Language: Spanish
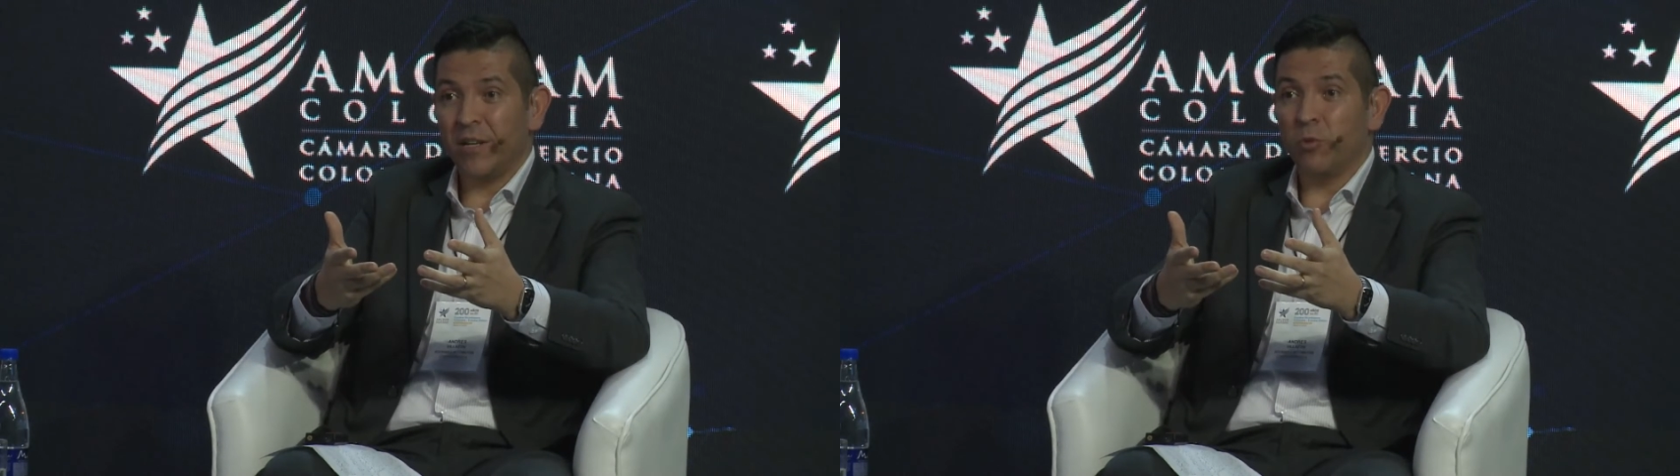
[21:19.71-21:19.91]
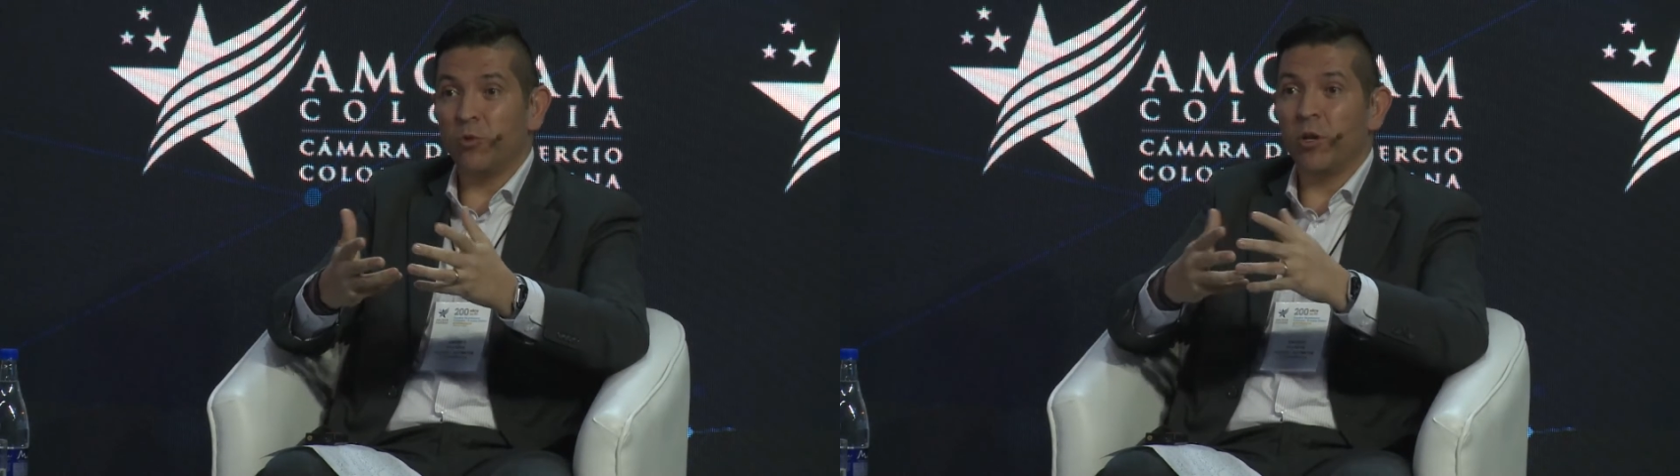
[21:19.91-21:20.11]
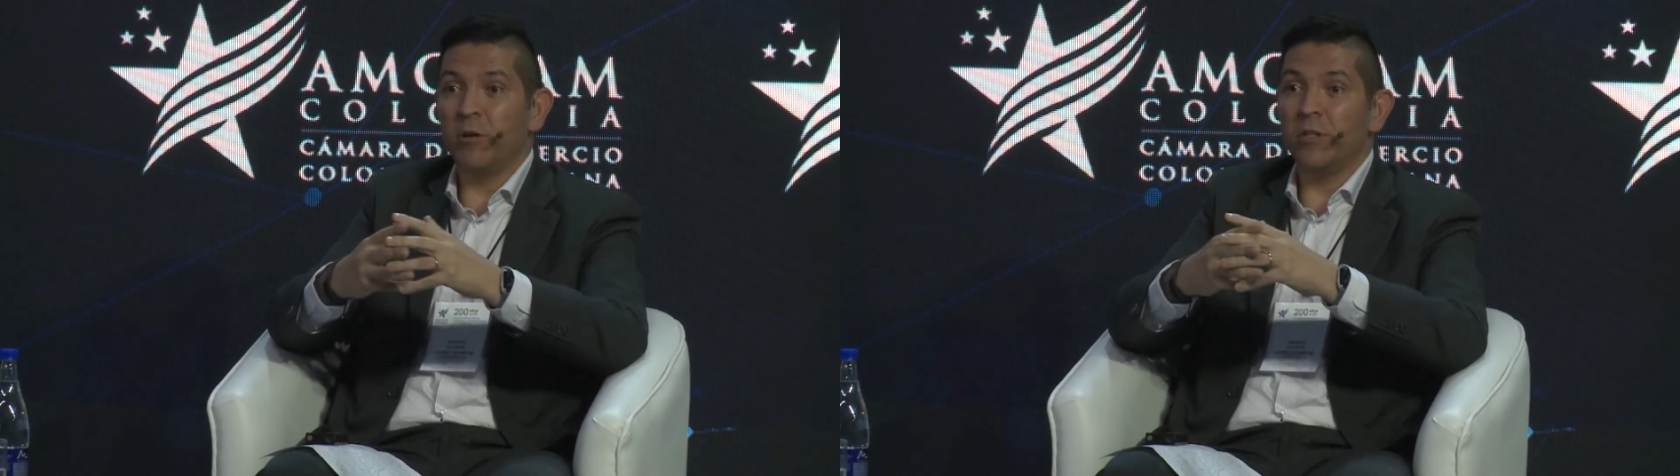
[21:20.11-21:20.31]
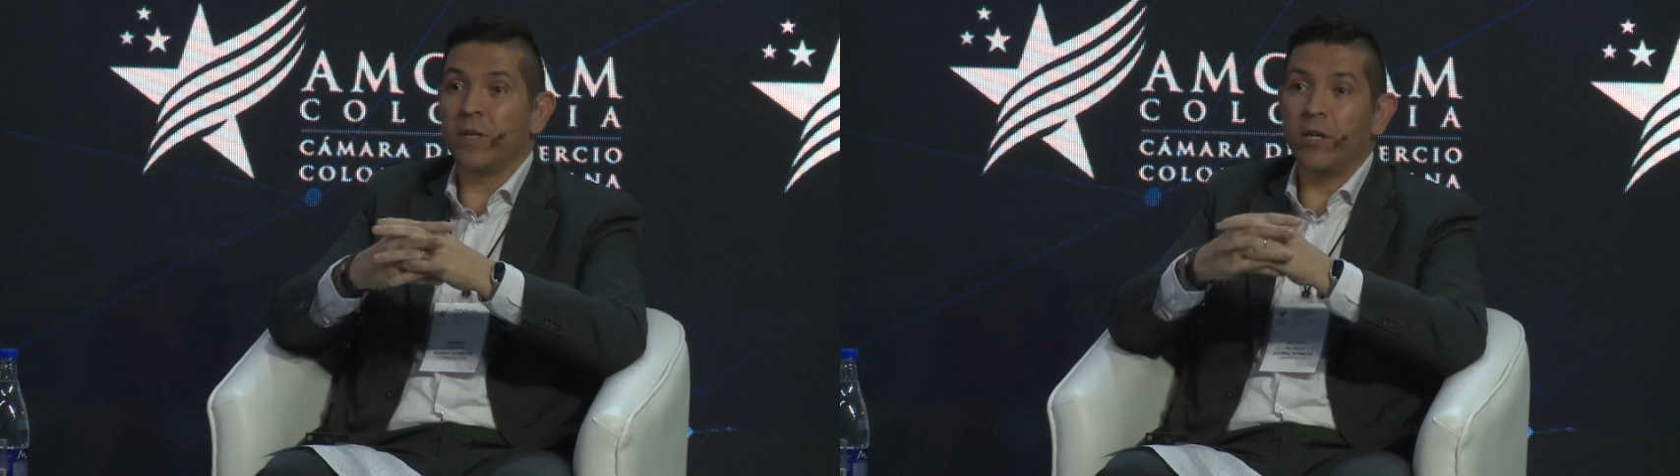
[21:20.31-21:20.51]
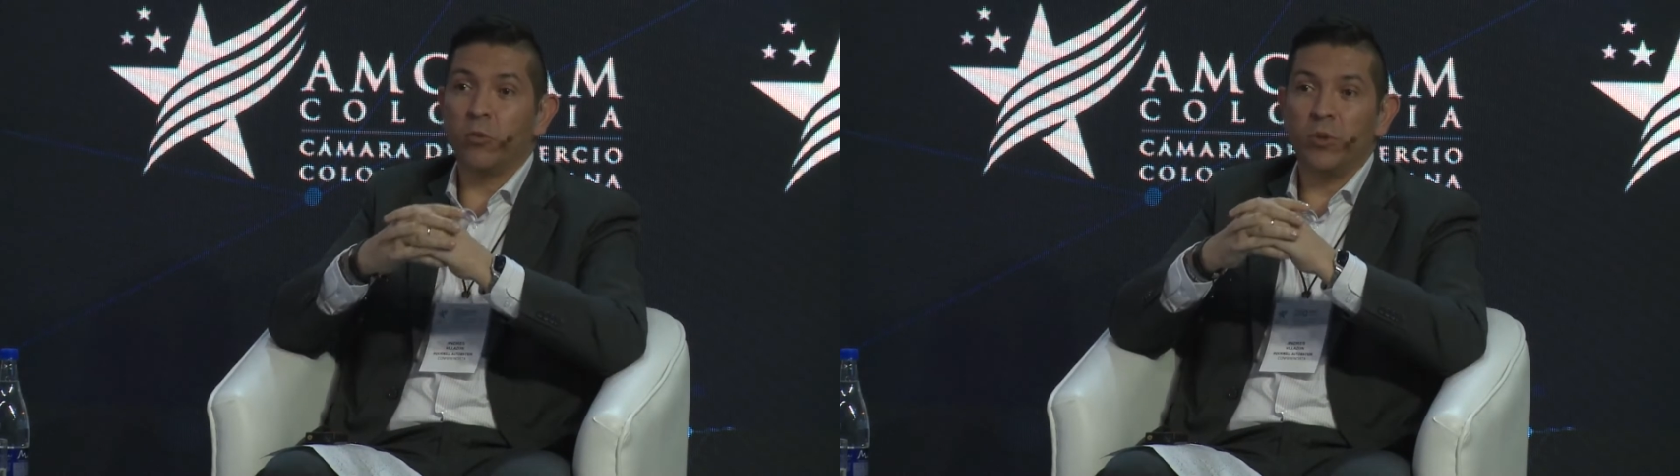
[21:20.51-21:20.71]
el punto de
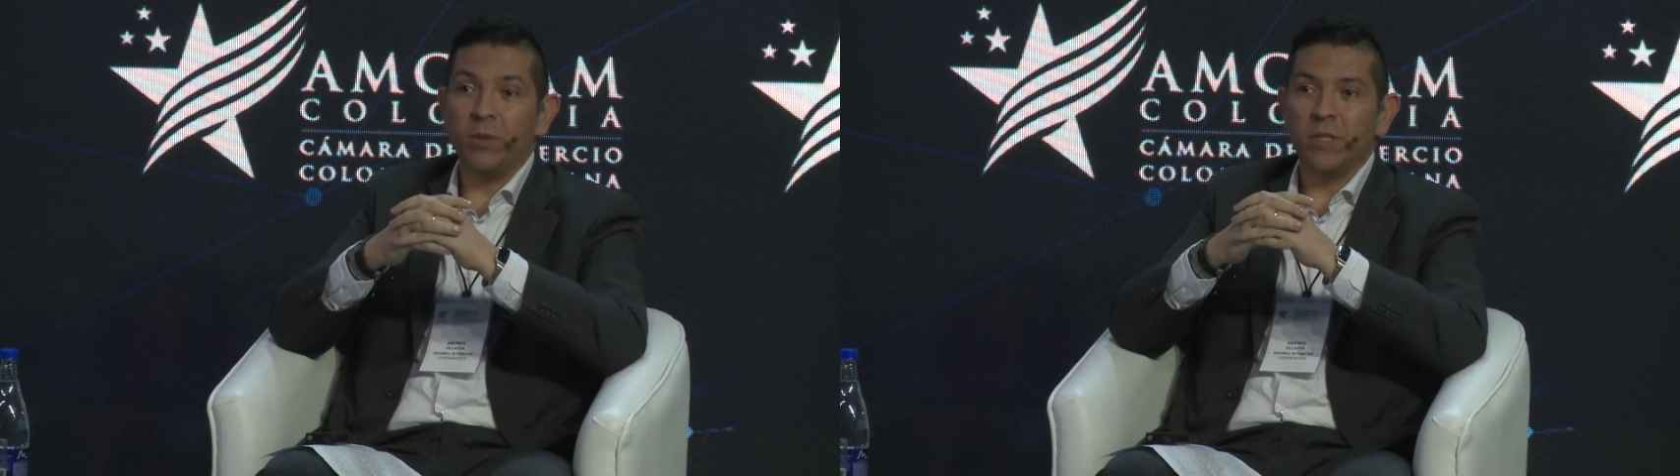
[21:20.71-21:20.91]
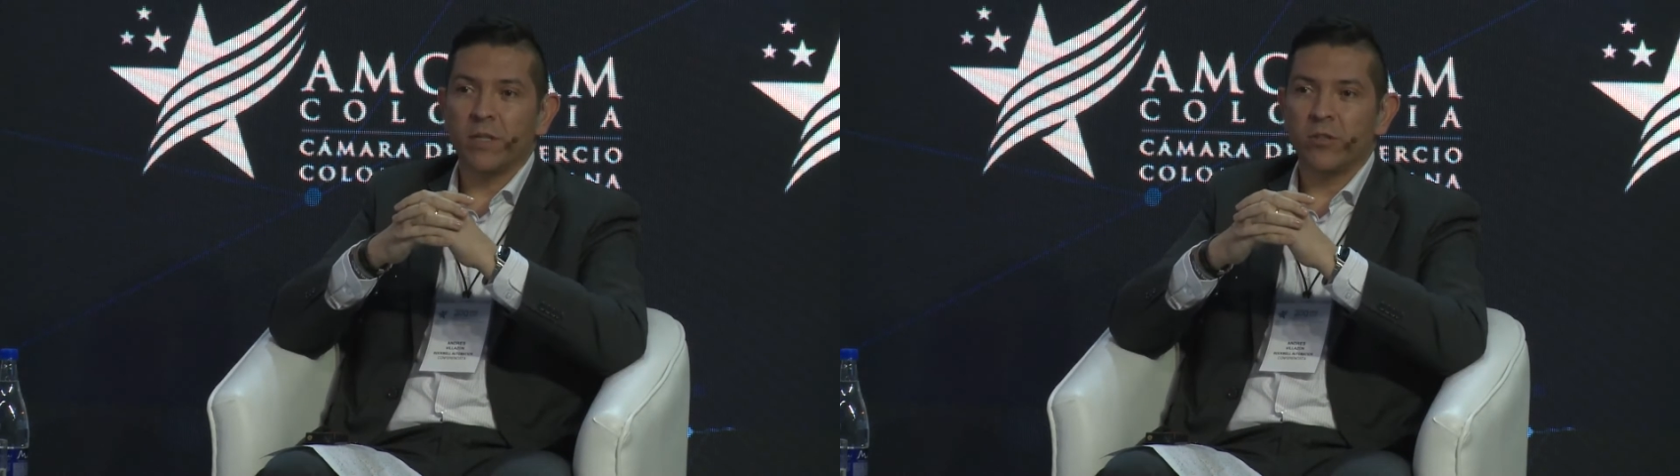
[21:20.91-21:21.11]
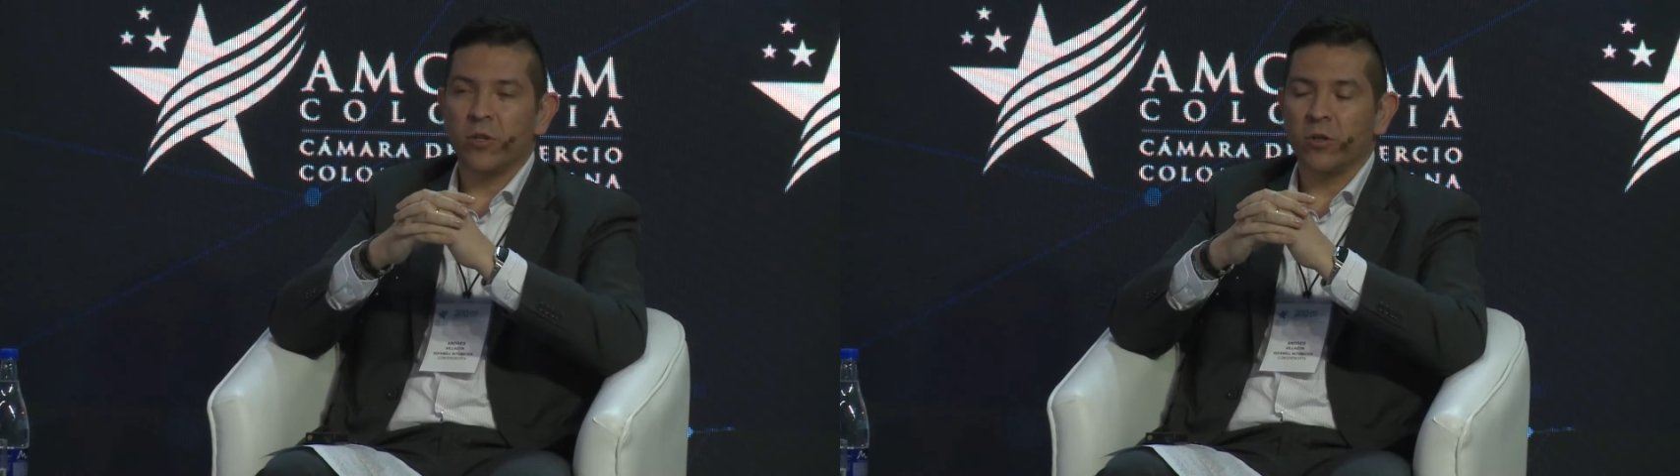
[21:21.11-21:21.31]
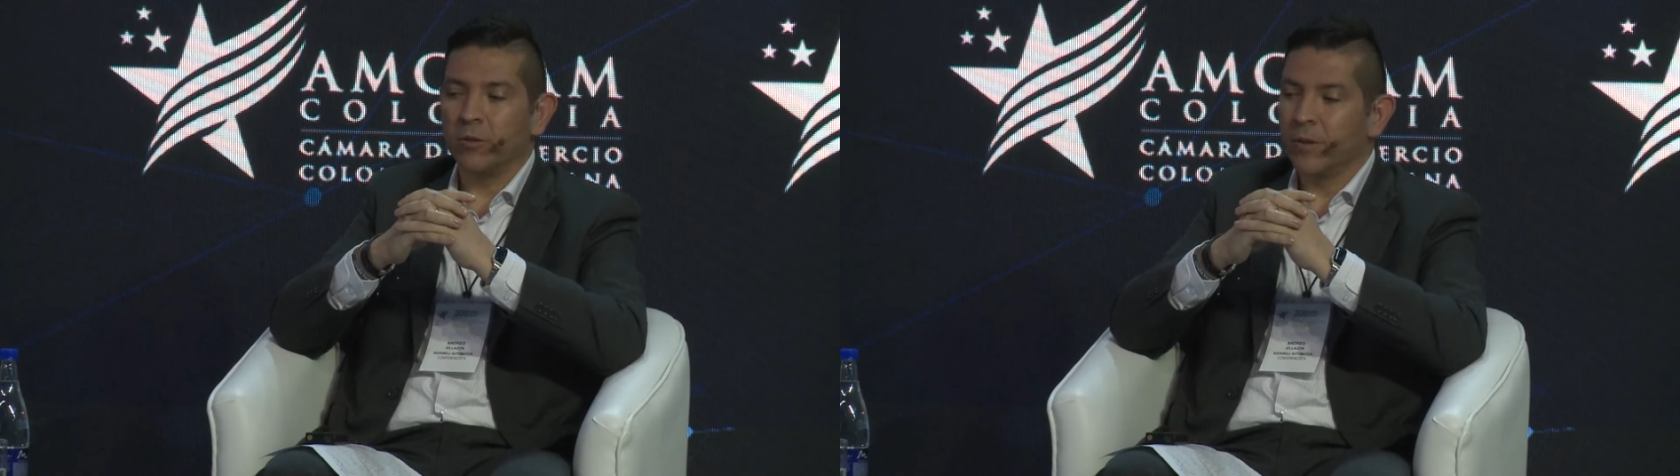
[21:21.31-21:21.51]
vista de optimización.